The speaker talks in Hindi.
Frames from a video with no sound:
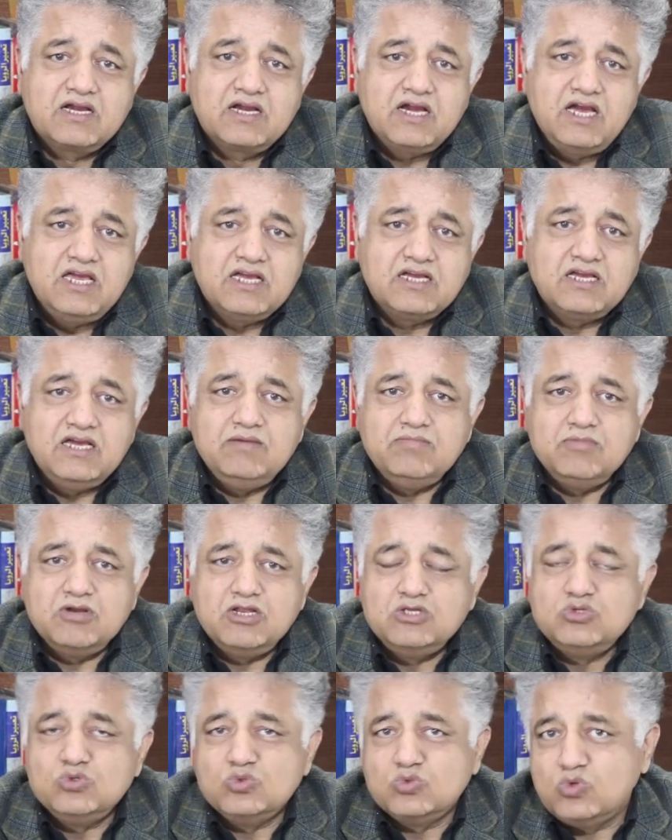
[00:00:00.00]
कई कई
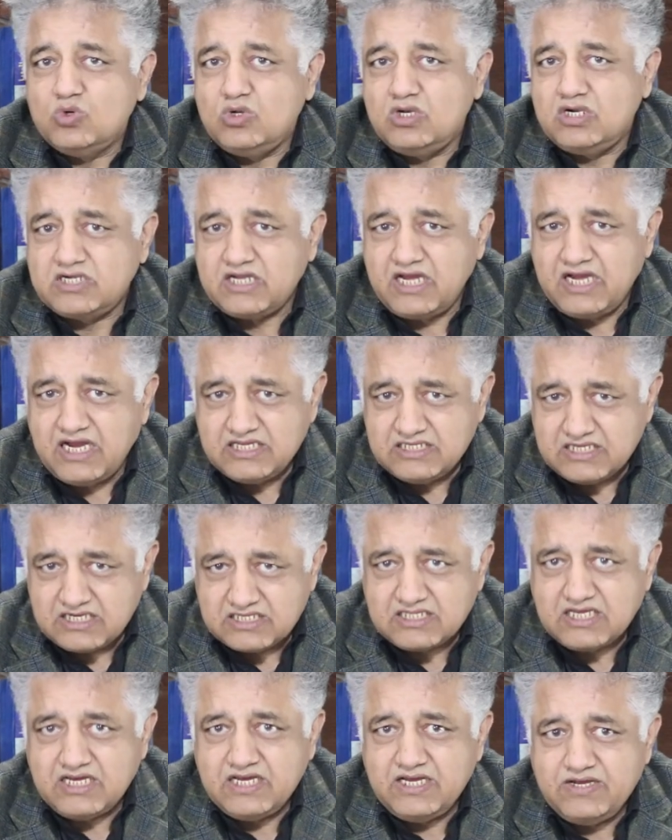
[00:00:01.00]
मरीजों को लटाया
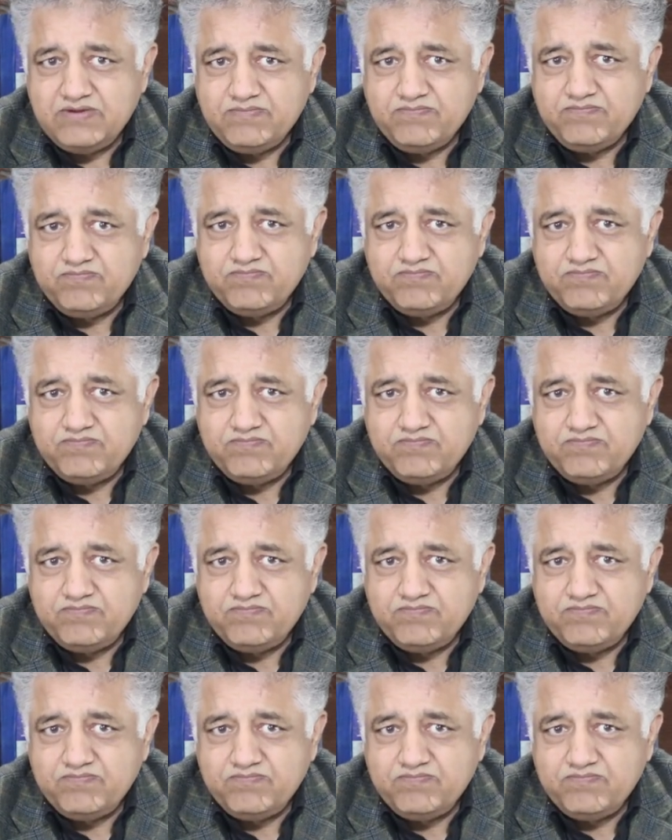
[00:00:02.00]
जाता है